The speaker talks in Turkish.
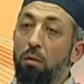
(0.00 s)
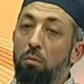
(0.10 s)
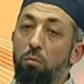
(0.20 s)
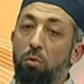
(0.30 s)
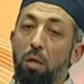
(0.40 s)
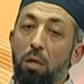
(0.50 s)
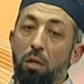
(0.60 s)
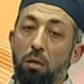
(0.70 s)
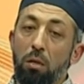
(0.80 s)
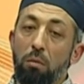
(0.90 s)
Bu
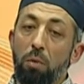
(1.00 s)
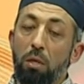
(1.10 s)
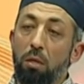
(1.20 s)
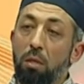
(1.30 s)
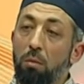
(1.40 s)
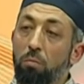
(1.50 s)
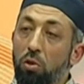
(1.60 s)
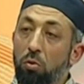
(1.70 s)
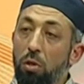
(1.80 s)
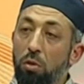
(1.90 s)
aylardır ben de zaten
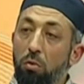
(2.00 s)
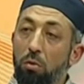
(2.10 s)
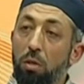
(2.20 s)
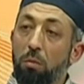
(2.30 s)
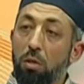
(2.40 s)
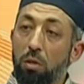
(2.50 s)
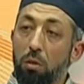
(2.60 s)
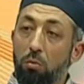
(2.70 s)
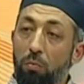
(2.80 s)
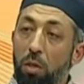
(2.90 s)
psikolojik sorunlar
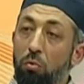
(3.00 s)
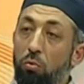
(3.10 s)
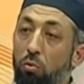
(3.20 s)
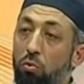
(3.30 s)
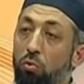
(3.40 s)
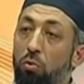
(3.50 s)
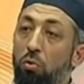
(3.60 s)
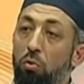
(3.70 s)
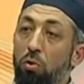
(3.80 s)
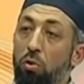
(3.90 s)
başladı.
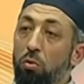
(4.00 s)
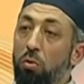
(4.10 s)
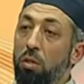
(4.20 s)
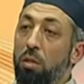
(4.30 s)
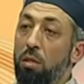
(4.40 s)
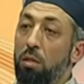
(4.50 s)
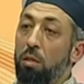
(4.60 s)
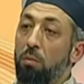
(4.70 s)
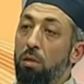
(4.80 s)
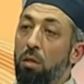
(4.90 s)
Uykusuzluk 12 12 saat
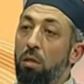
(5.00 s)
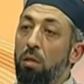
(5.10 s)
sisteminde.